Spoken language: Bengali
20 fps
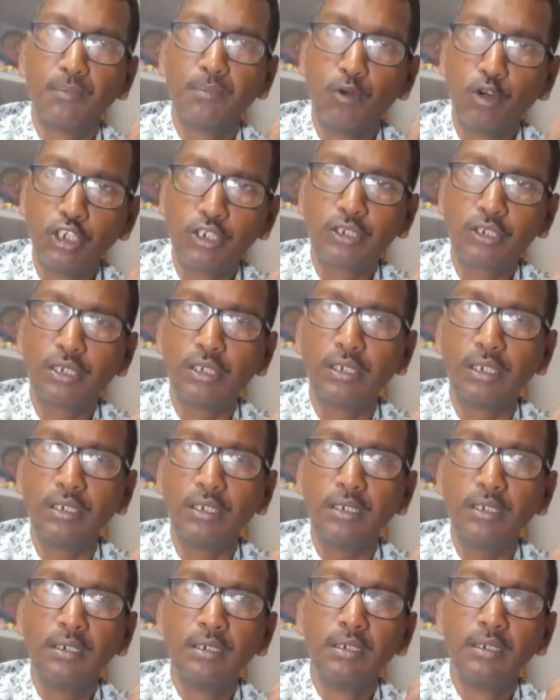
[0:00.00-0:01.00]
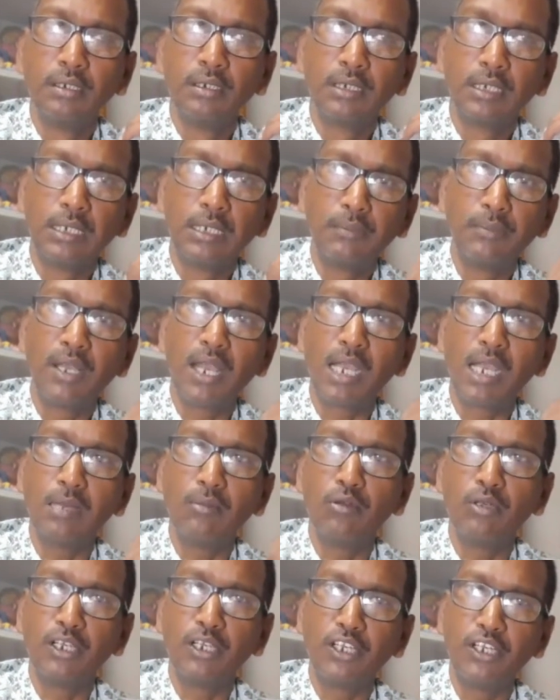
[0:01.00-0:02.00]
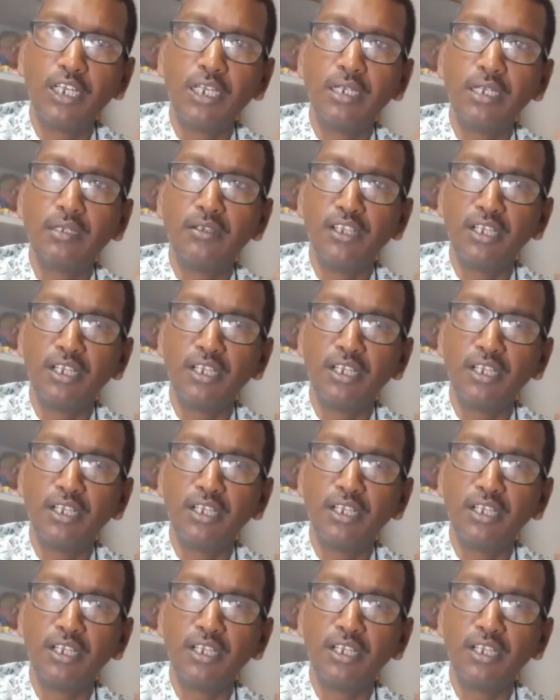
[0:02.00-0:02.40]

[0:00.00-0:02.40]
পরিস্থিতি সিবিআই এবং ইডির